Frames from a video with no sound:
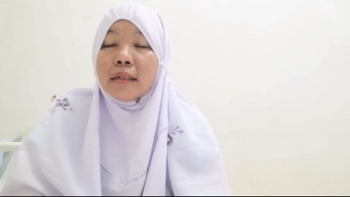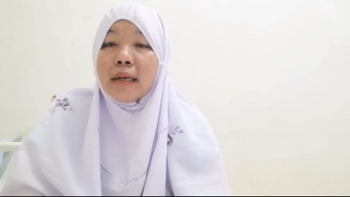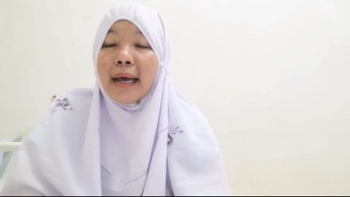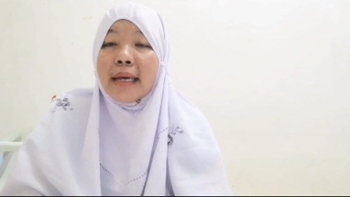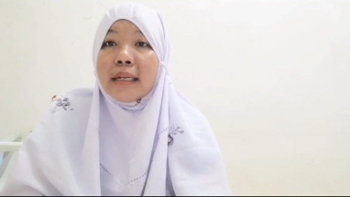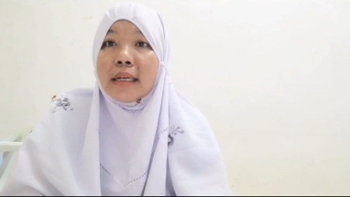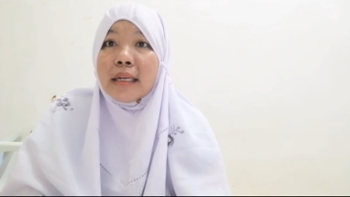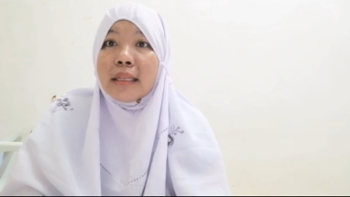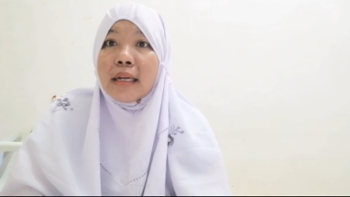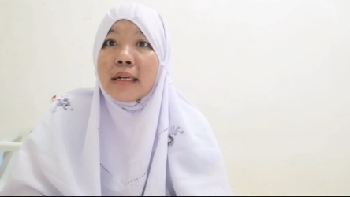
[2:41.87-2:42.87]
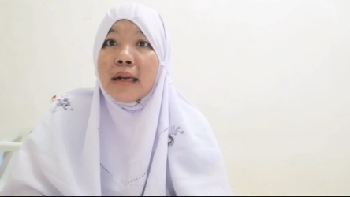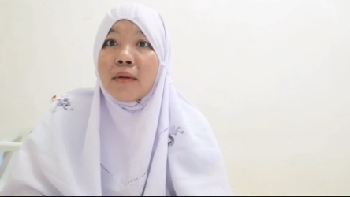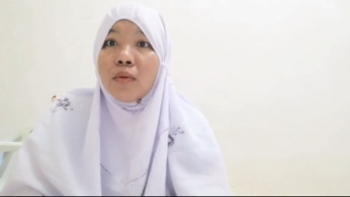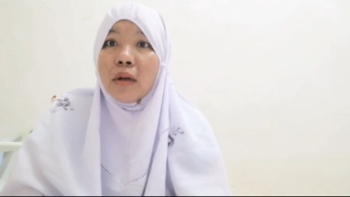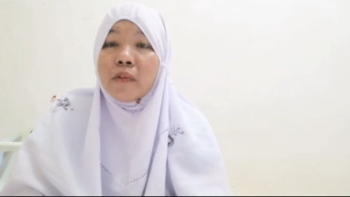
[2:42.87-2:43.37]
akhirnya kita
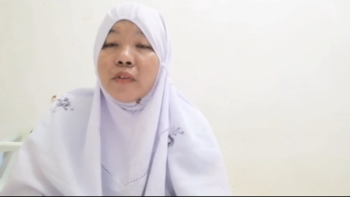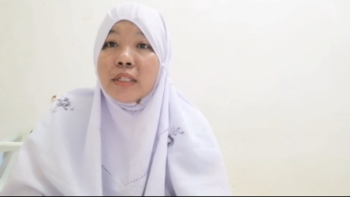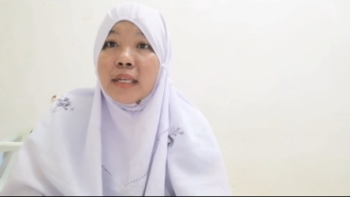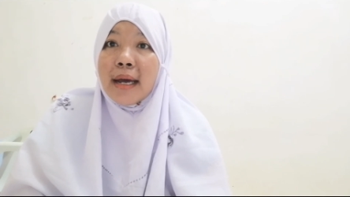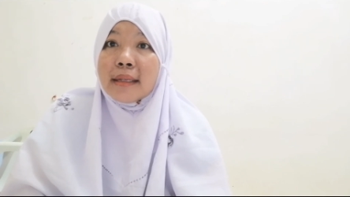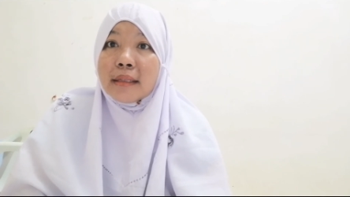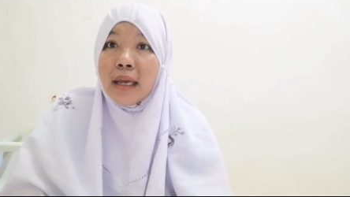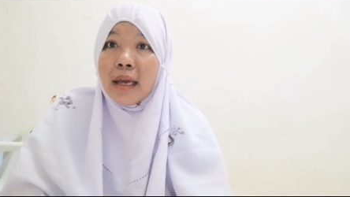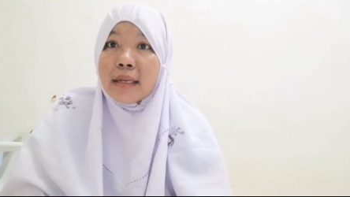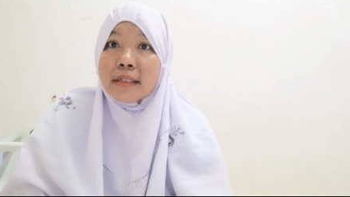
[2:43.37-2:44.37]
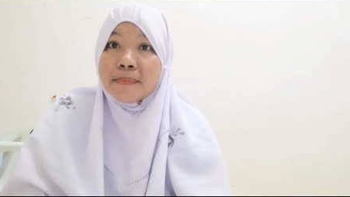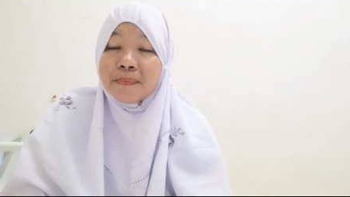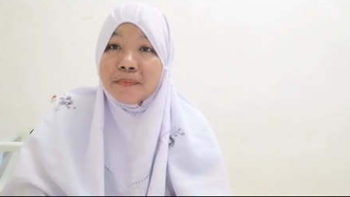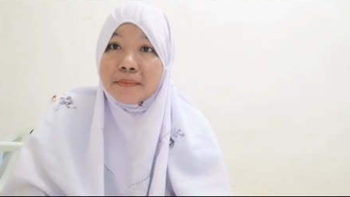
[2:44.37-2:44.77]
dilakukan PCR test.